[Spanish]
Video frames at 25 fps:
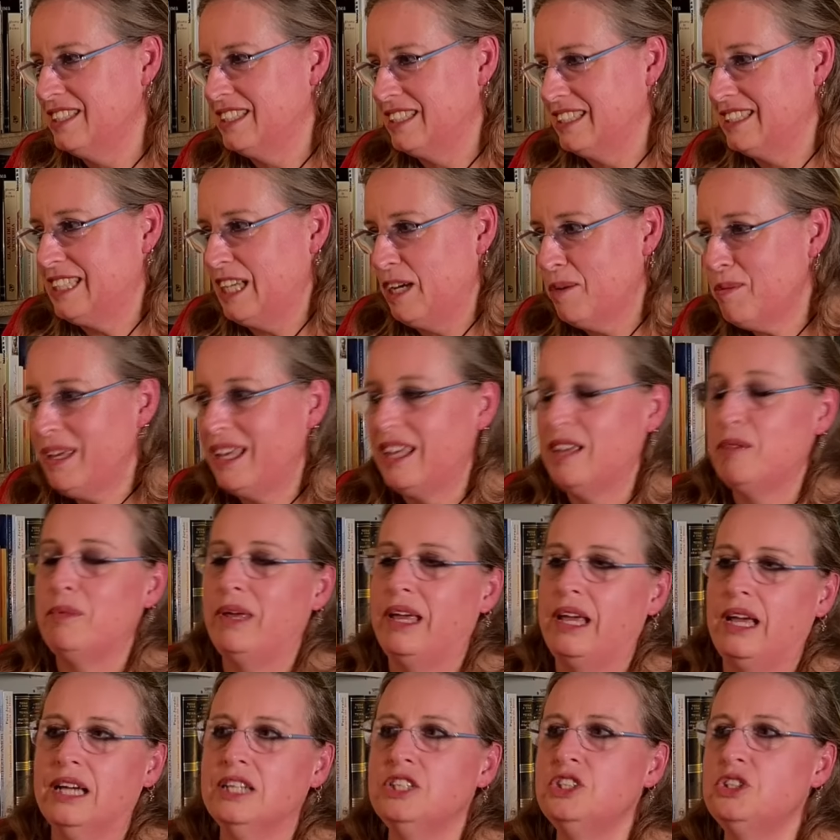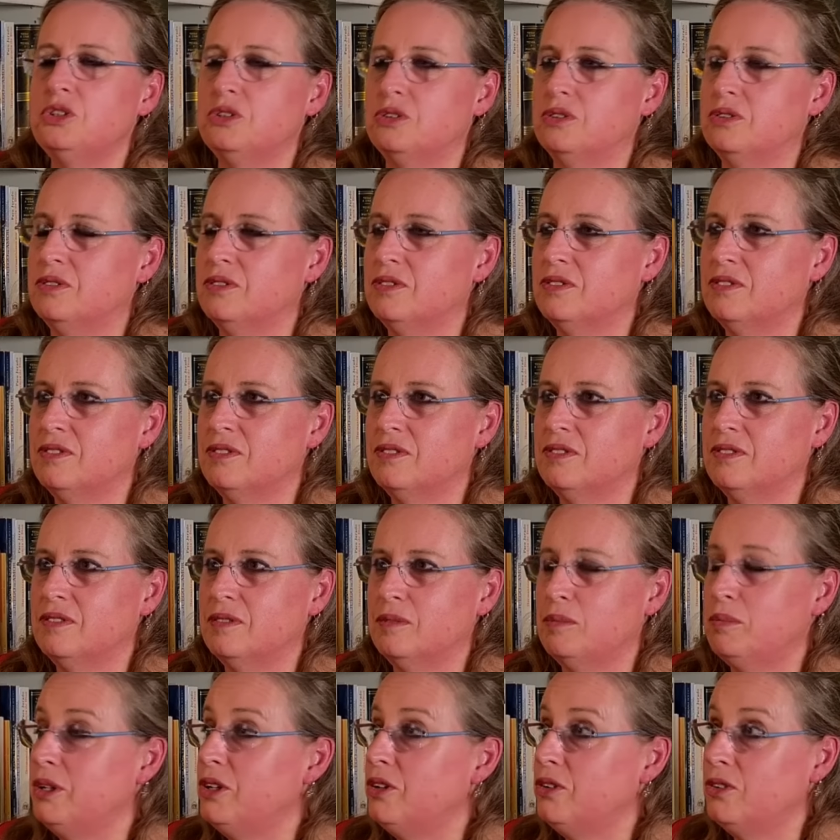sabe que me canso,
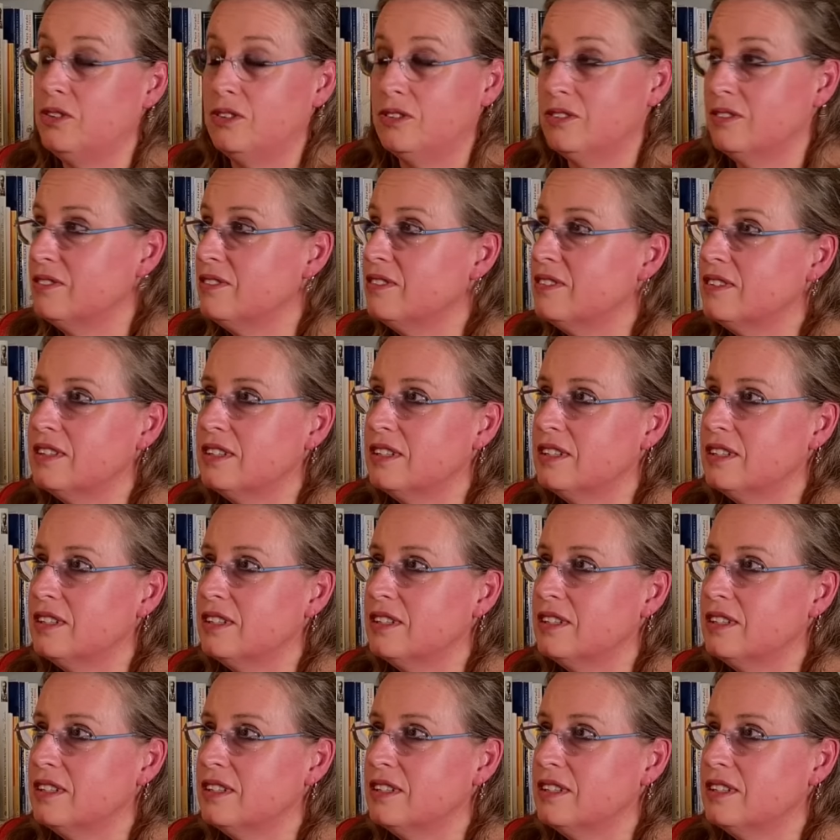pero